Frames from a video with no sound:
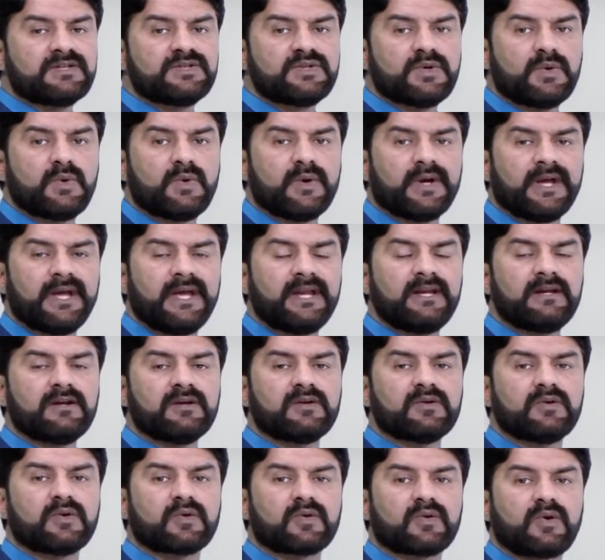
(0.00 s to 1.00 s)
जो इन
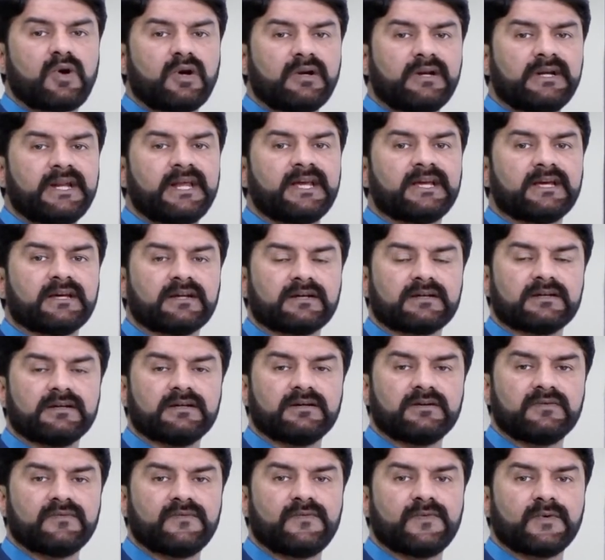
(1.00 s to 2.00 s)
रॉटिंग
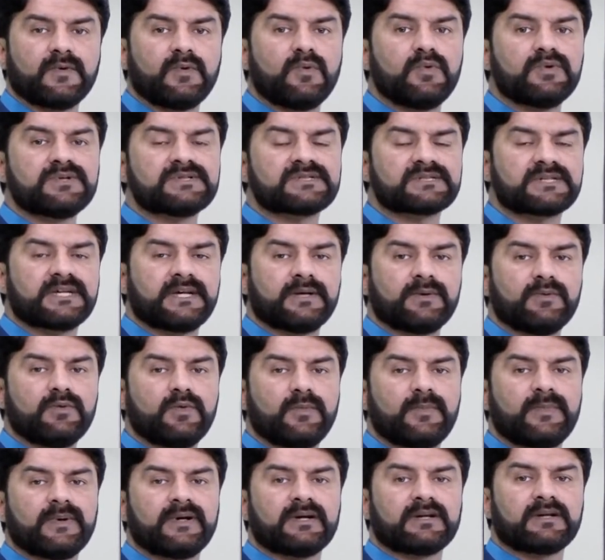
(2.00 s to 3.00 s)
फ्रूट्स के
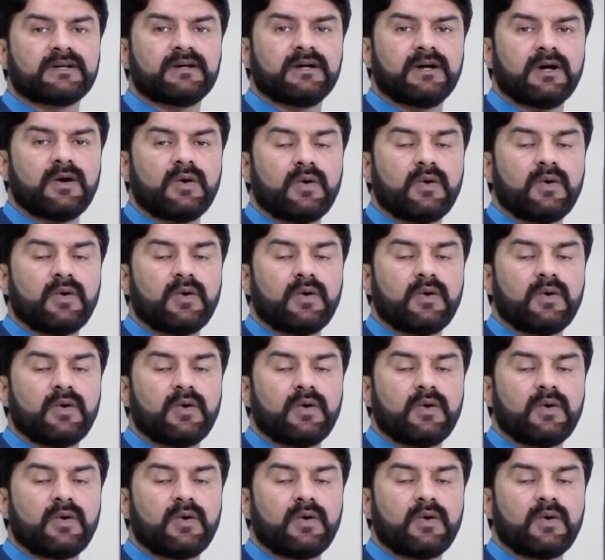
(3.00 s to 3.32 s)
ऊपर